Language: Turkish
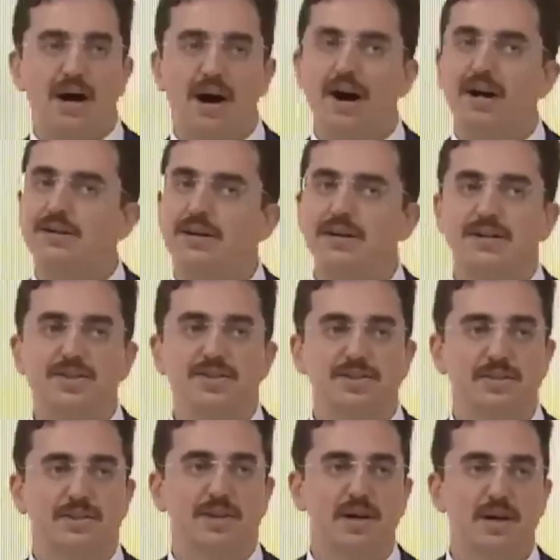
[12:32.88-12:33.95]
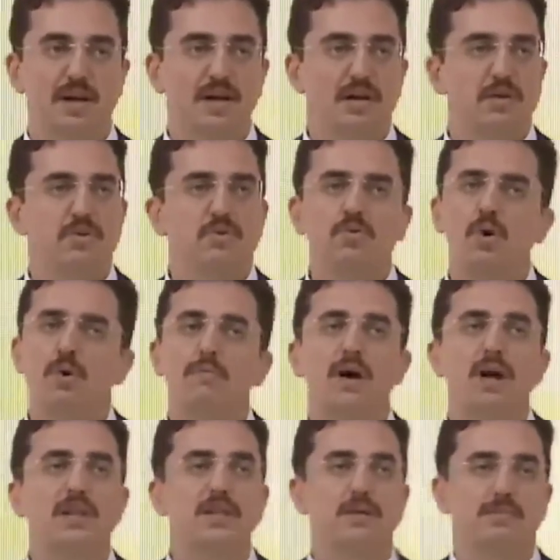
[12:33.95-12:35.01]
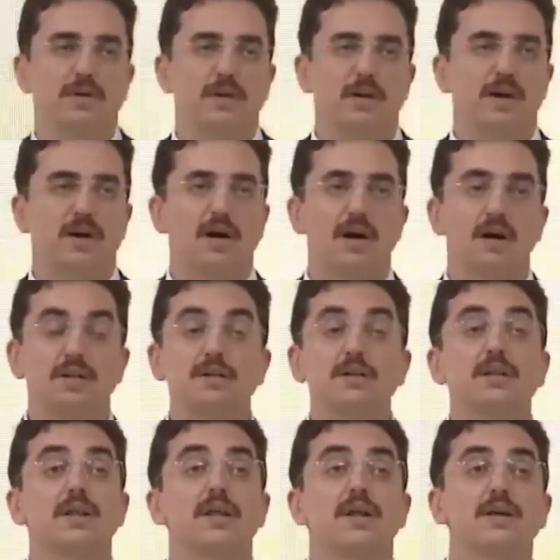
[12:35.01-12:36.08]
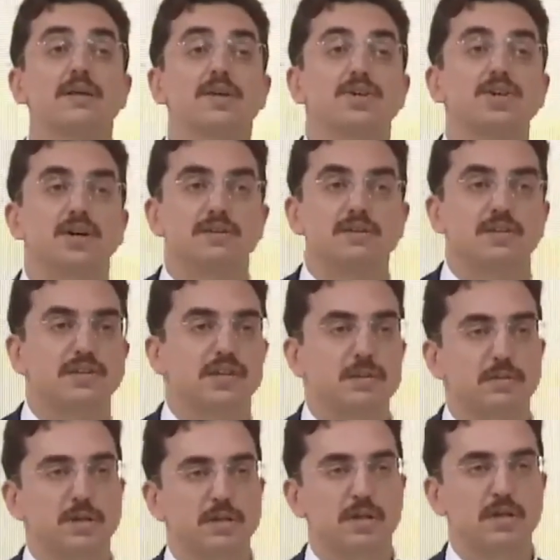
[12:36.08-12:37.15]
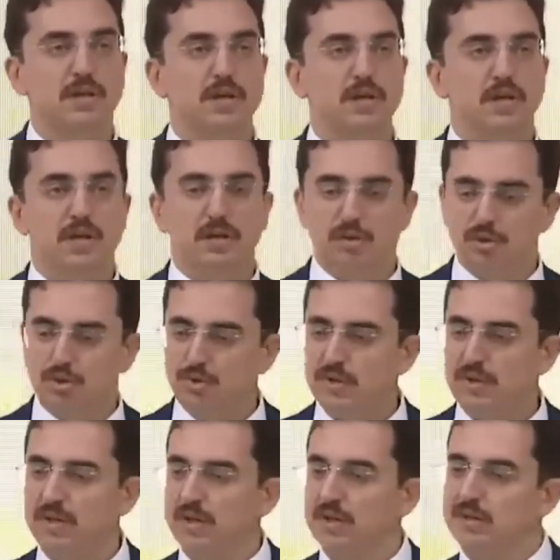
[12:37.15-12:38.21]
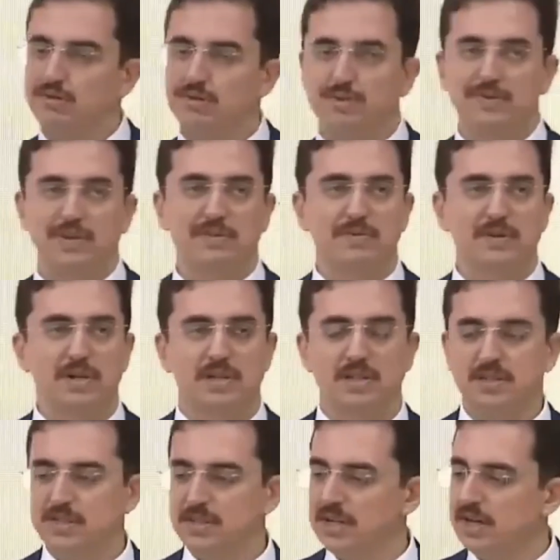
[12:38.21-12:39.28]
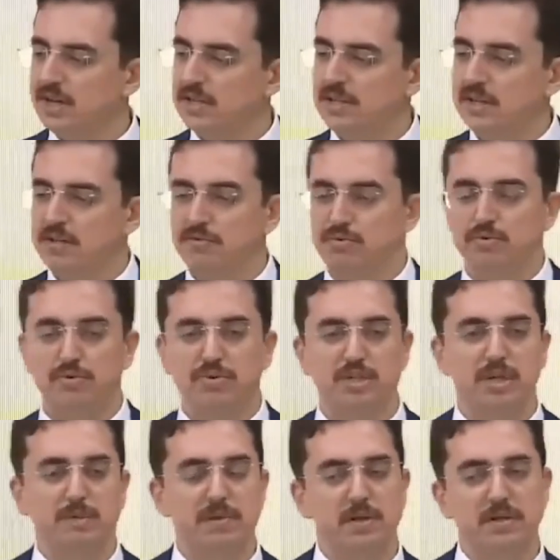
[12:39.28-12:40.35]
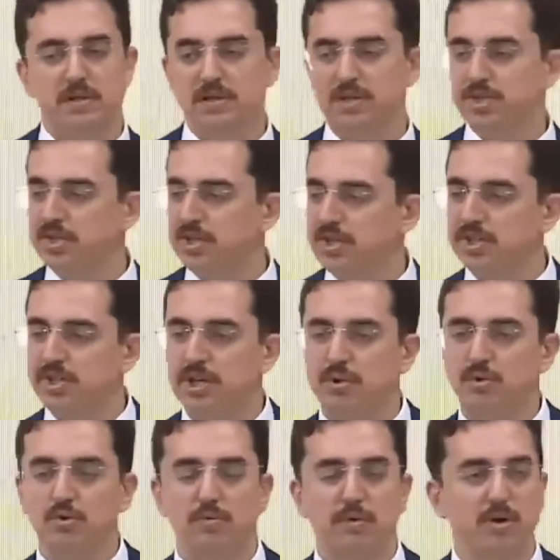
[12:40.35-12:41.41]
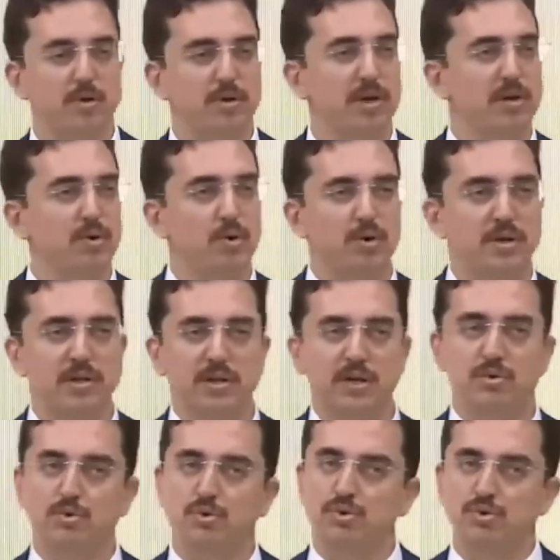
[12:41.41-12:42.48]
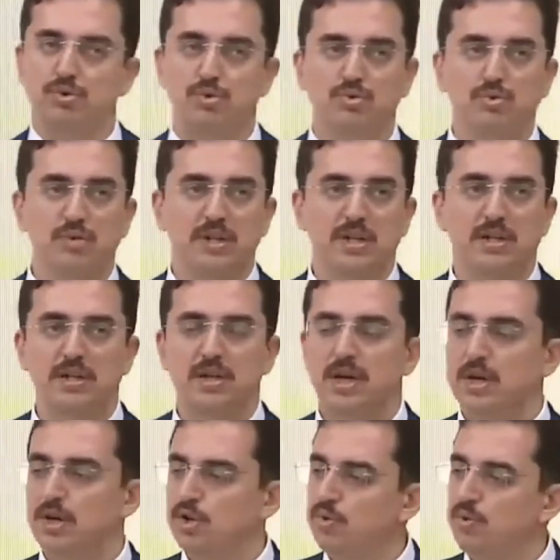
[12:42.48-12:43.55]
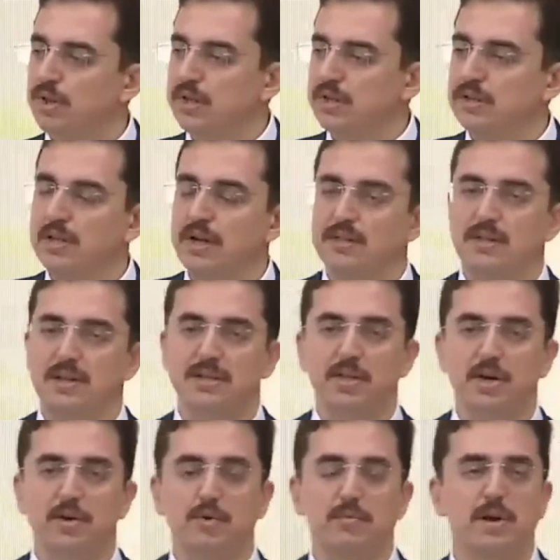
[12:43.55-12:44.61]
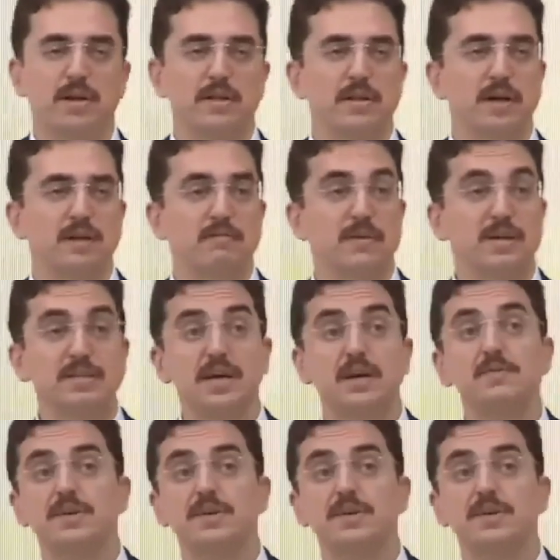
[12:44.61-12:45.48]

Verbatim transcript: halk arasında normal gibi algılanarak yaşandığı zaman rüşvet alan, rüşvet veren, zina eden, fuhuş yapan, içki içen, kumar oynayan, oynatan, uyuşturucu kullanan, yuvaları dağıtan, tarumar eden vesaire